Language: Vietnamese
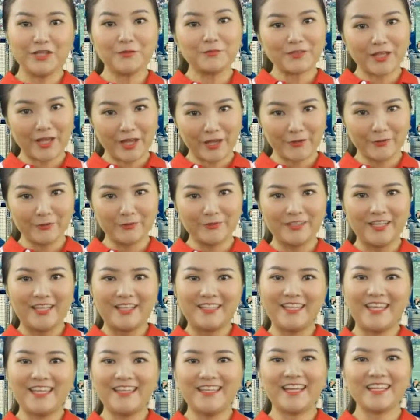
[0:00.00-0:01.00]
Tiếp theo,
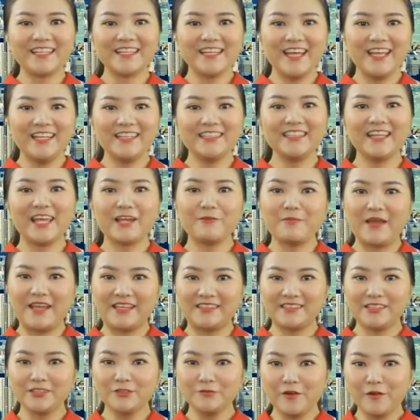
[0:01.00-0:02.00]
khi nhắc đến các
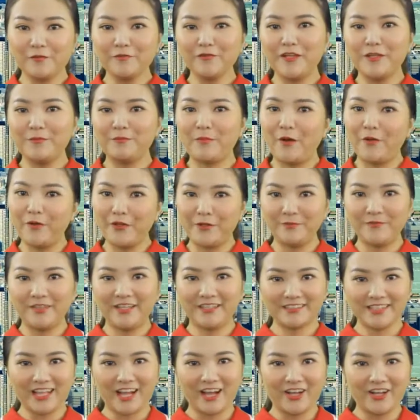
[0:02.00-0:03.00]
bạn tư vấn viên bảo hiểm
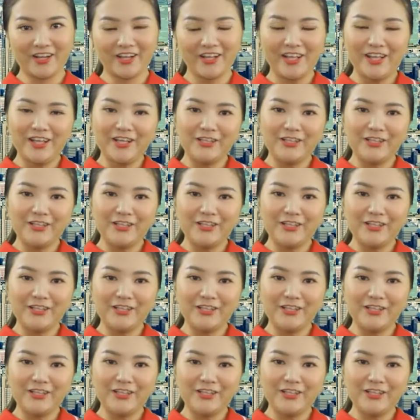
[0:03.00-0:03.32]
nhân thọ,